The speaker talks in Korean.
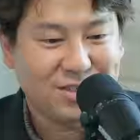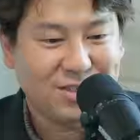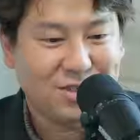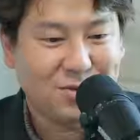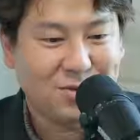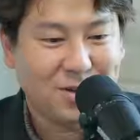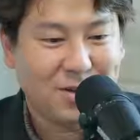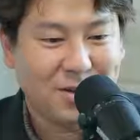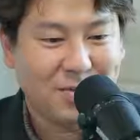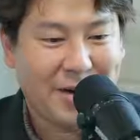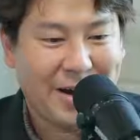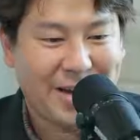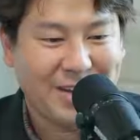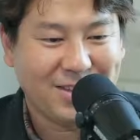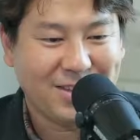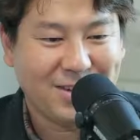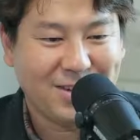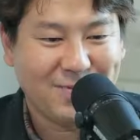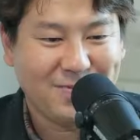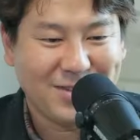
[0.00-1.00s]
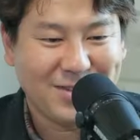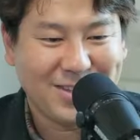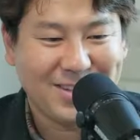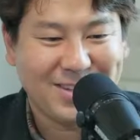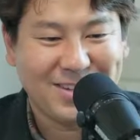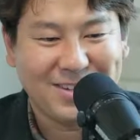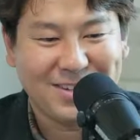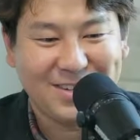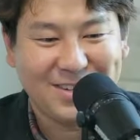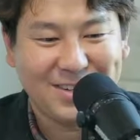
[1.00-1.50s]
되듯이 이렇게 말이
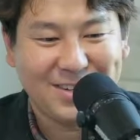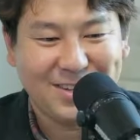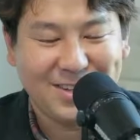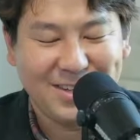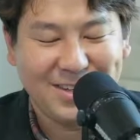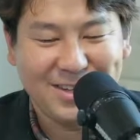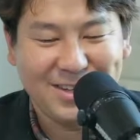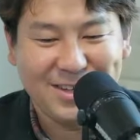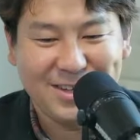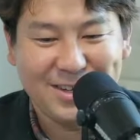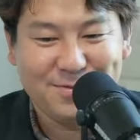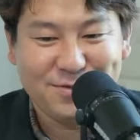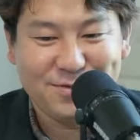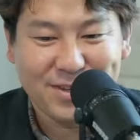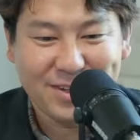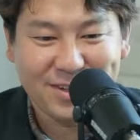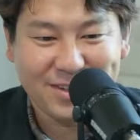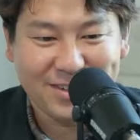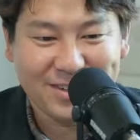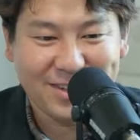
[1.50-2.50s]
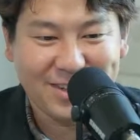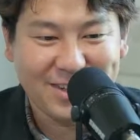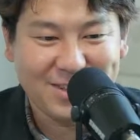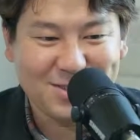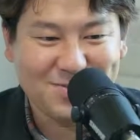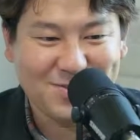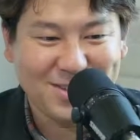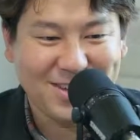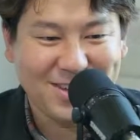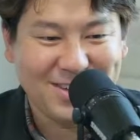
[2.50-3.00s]
들립니다. 네, 이해를 부탁을
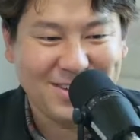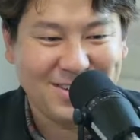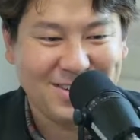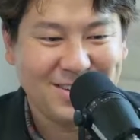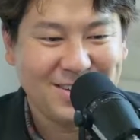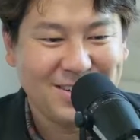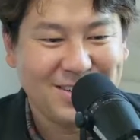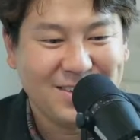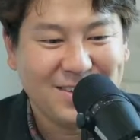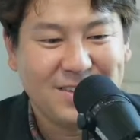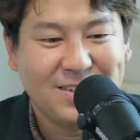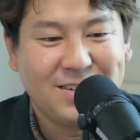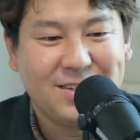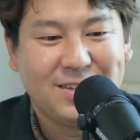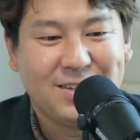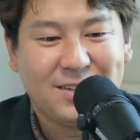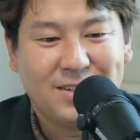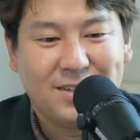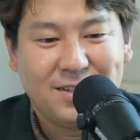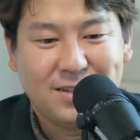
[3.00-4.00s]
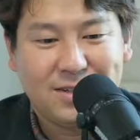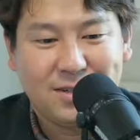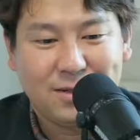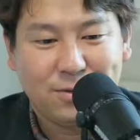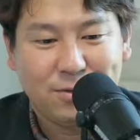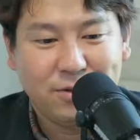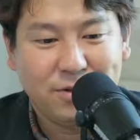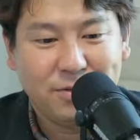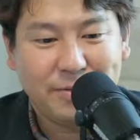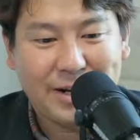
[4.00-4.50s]
드리겠습니다.
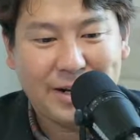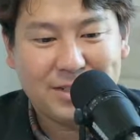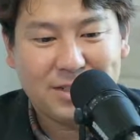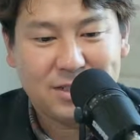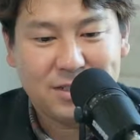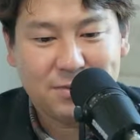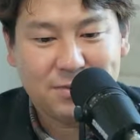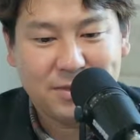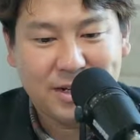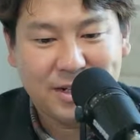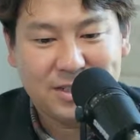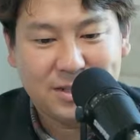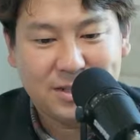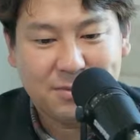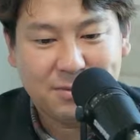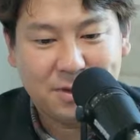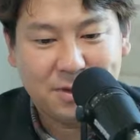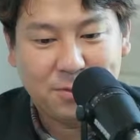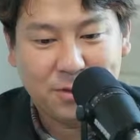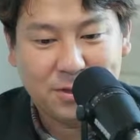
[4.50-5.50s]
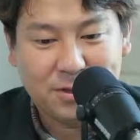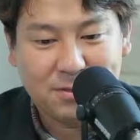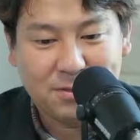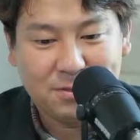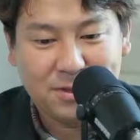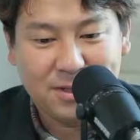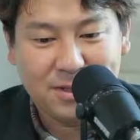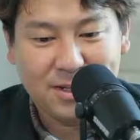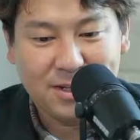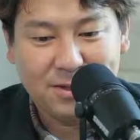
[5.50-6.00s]
아, 오늘 말씀 같이 함께
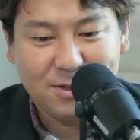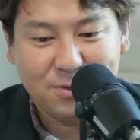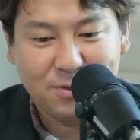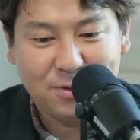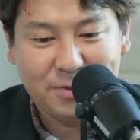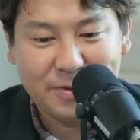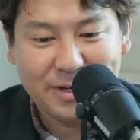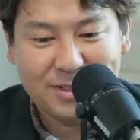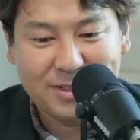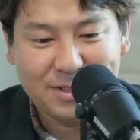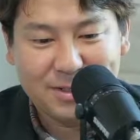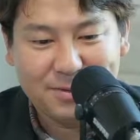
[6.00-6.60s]
보겠습니다. 오늘